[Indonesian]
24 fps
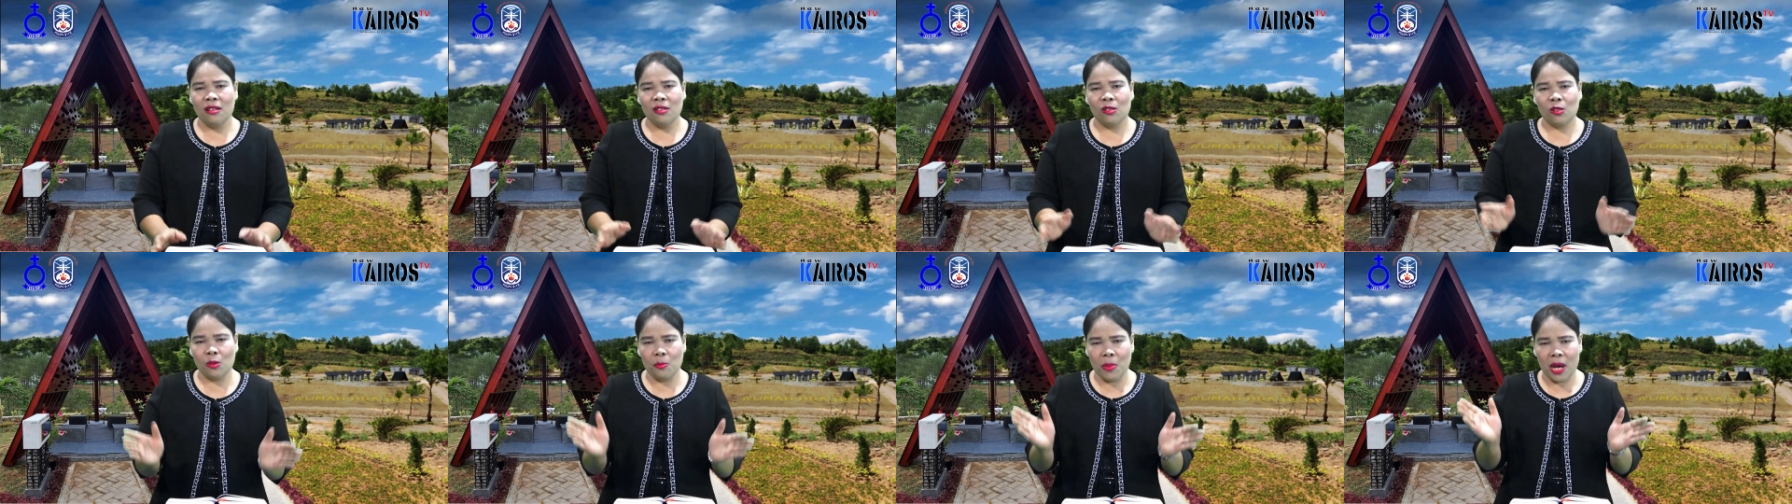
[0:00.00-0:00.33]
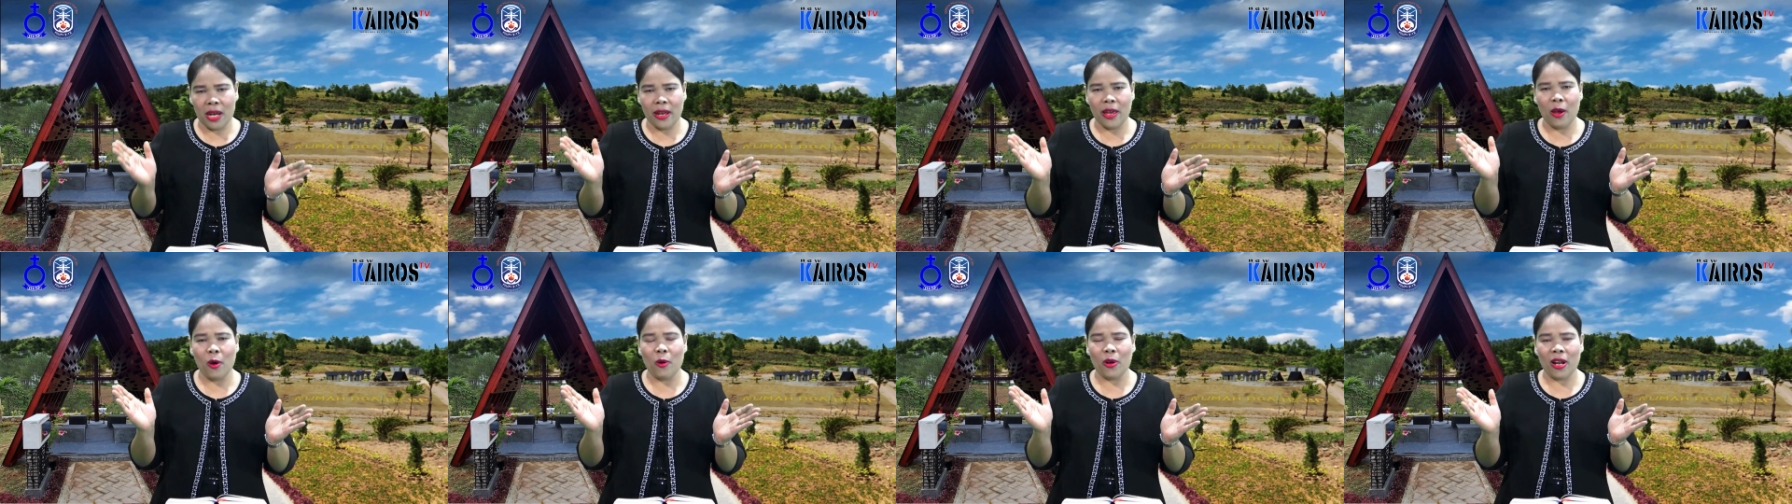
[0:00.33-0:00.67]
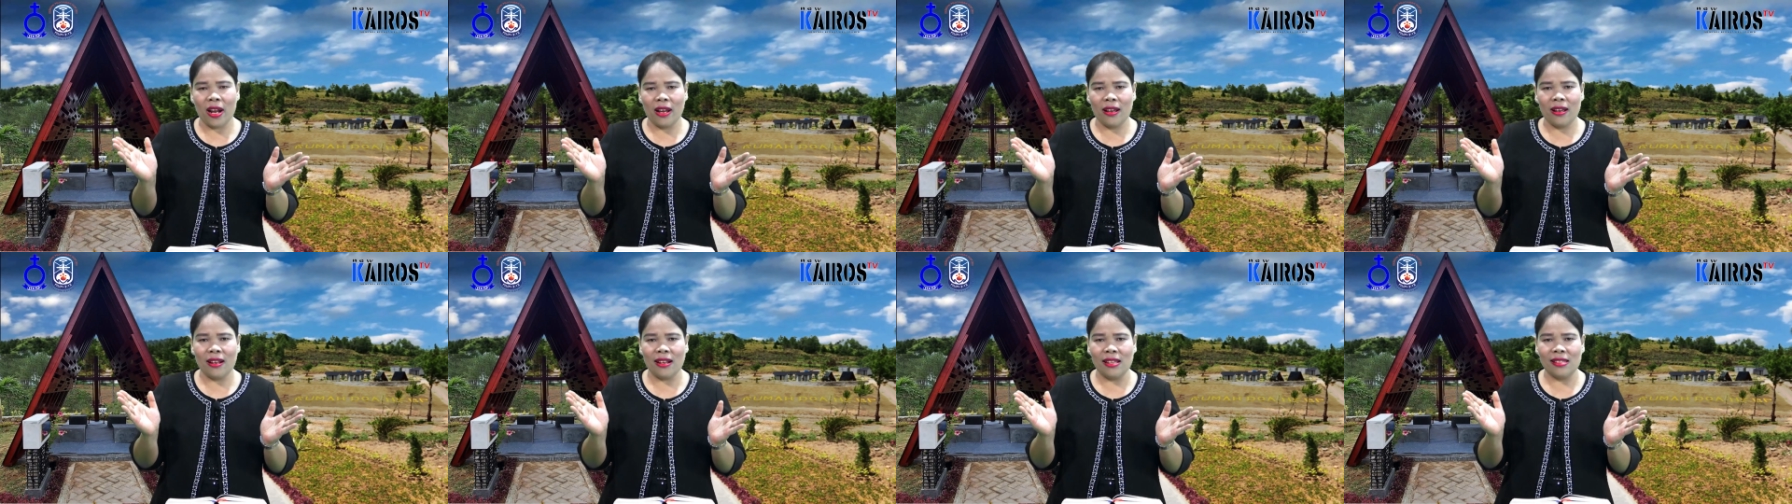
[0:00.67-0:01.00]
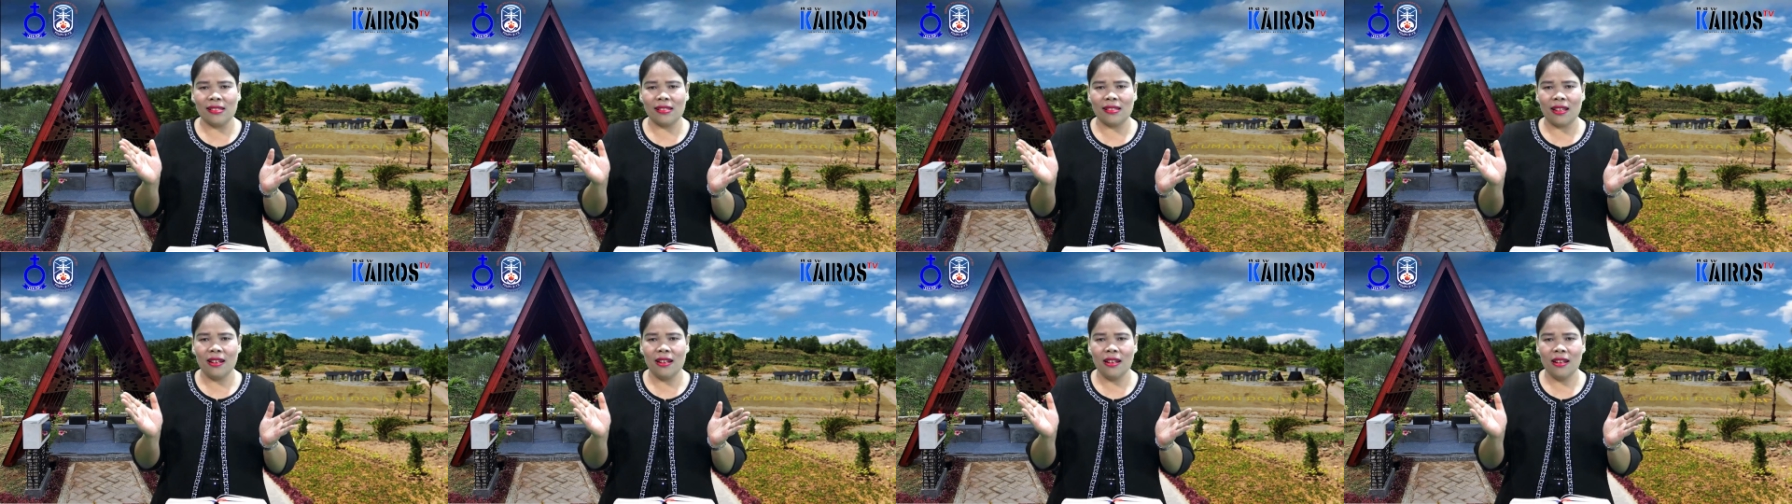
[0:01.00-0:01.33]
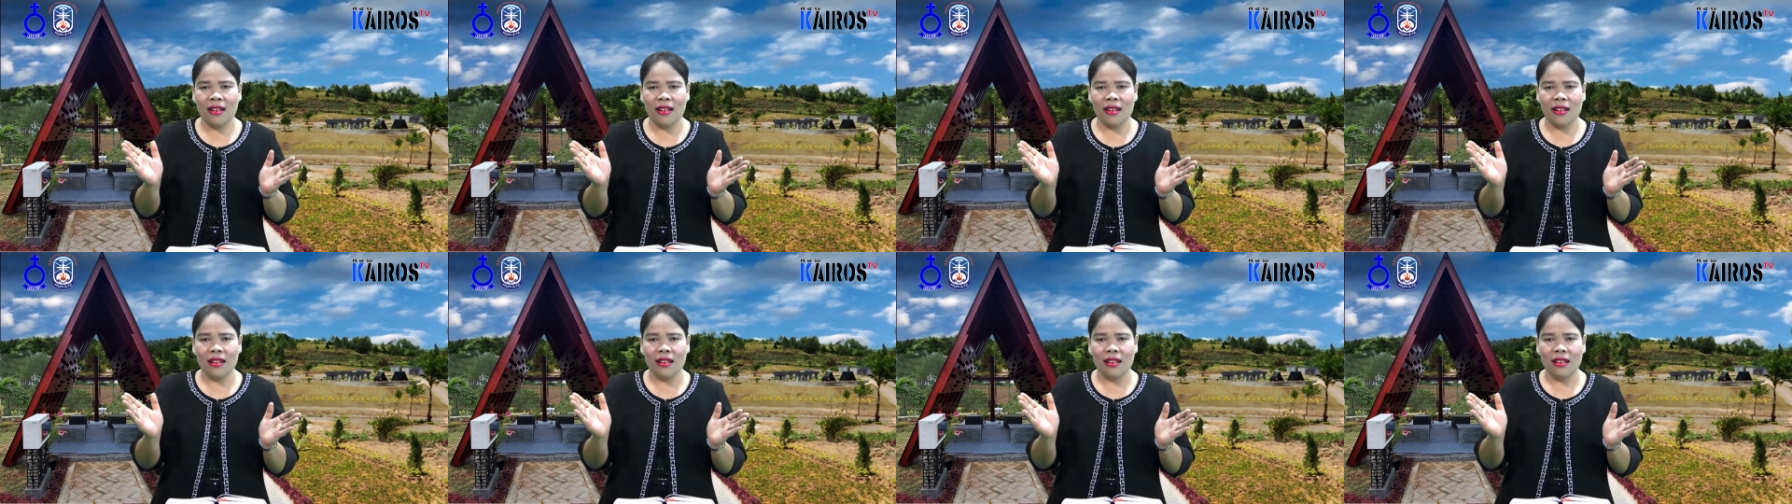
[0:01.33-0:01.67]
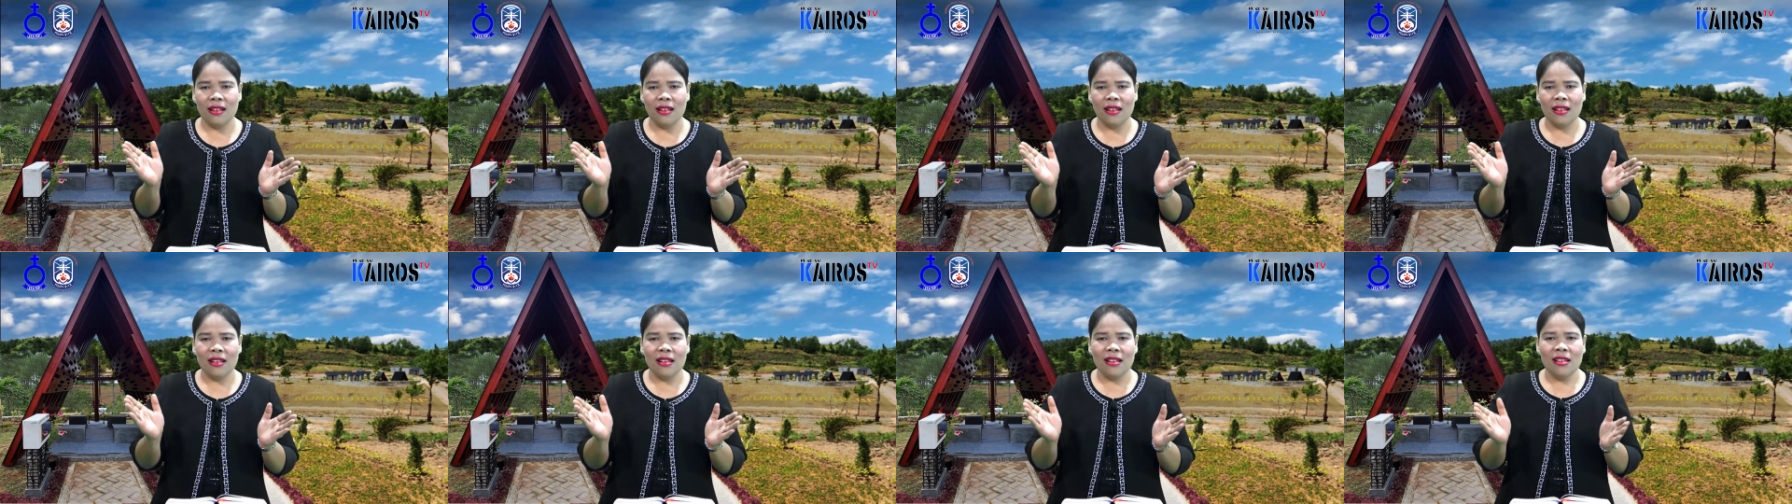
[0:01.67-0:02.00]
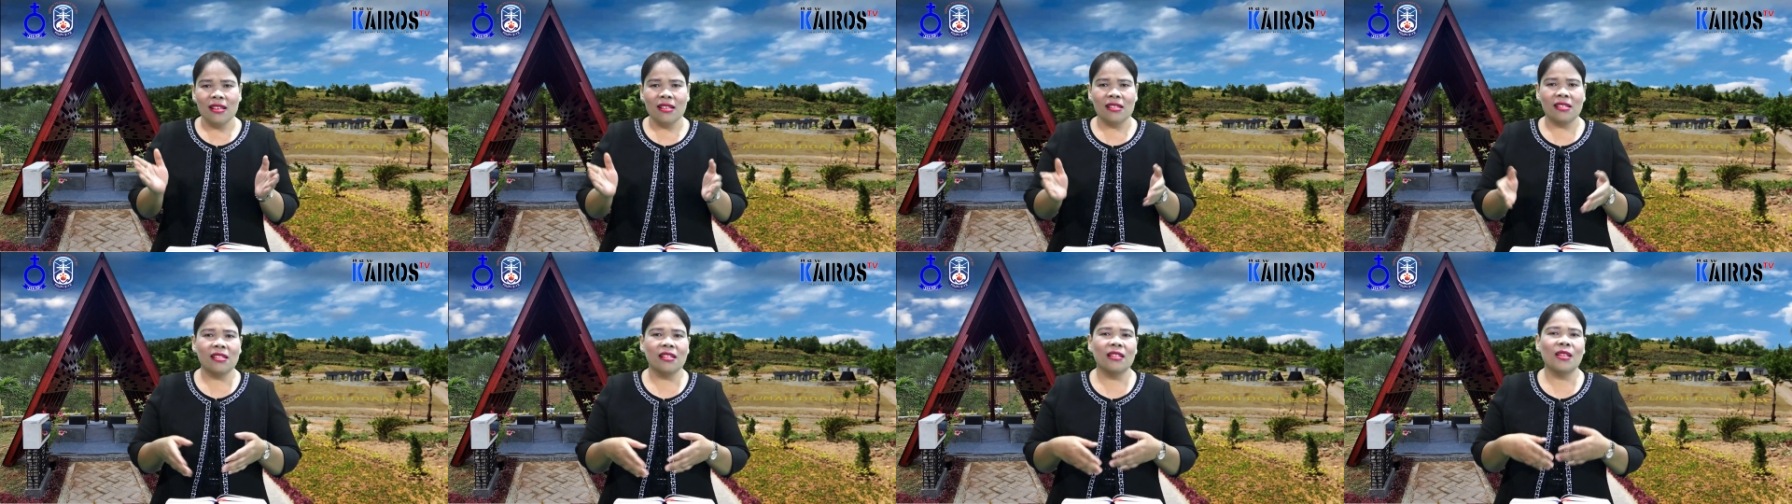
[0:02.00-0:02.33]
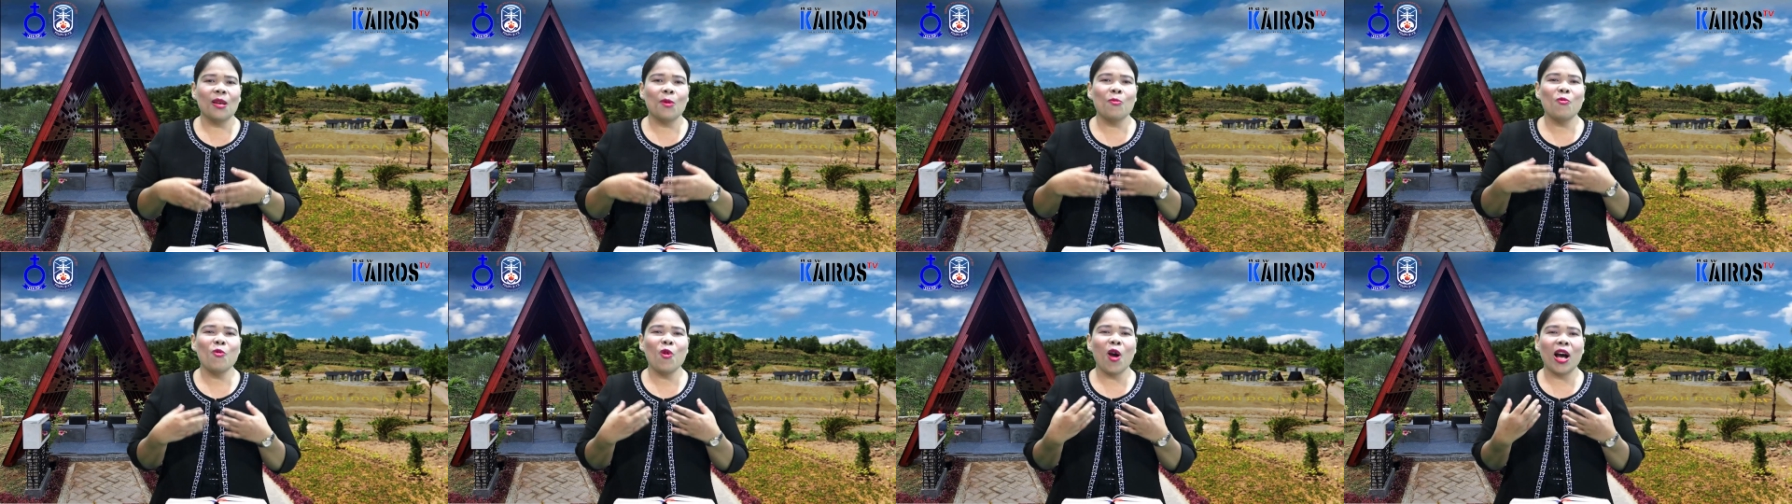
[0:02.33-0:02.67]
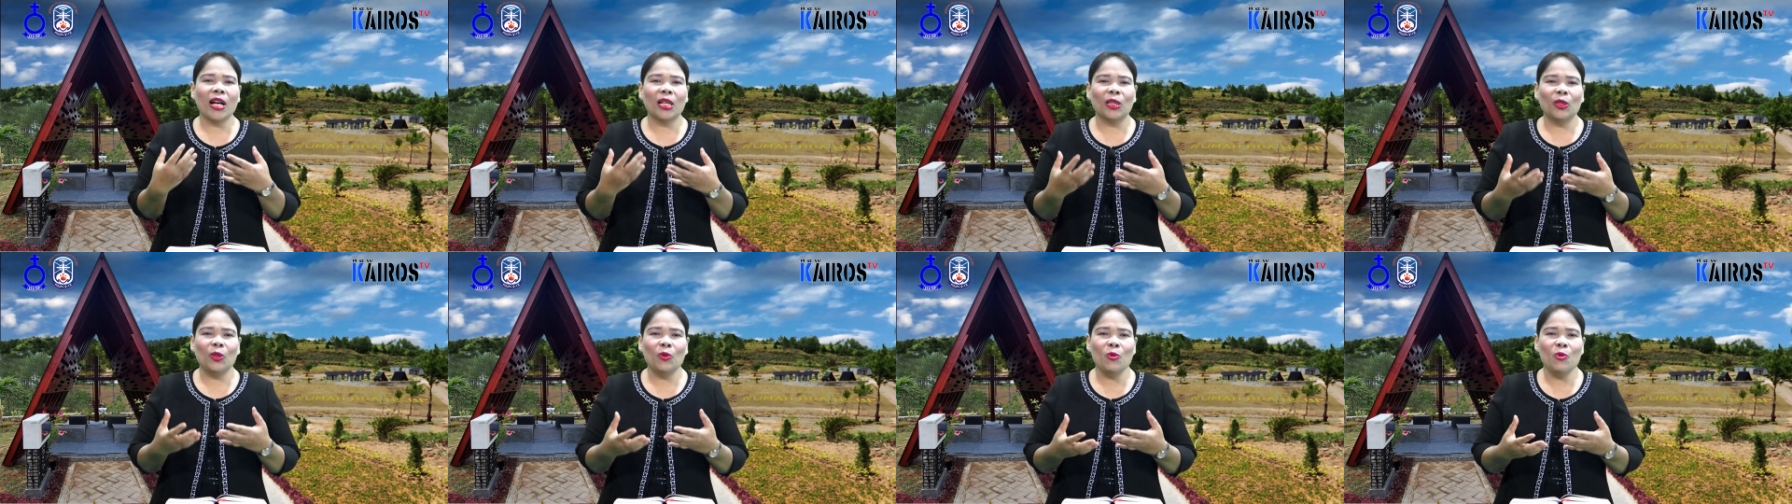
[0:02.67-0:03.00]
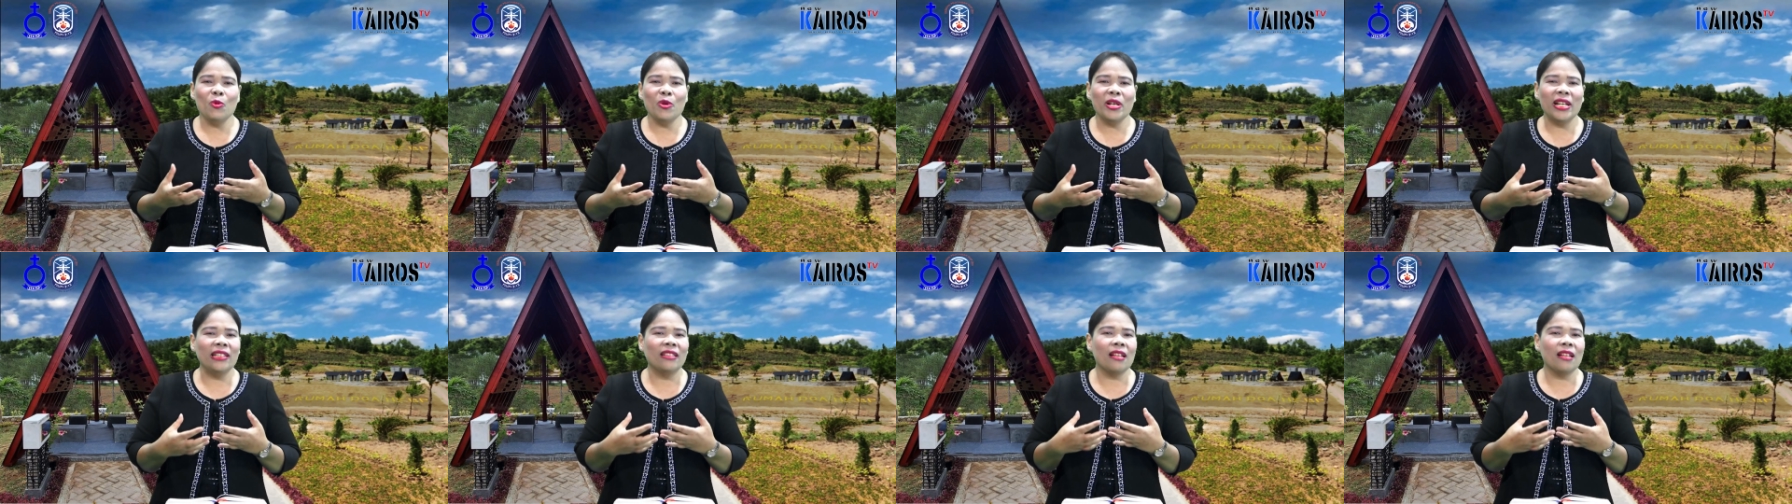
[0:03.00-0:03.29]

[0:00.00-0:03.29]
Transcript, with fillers: Sebagai orang Kristen, setiap waktu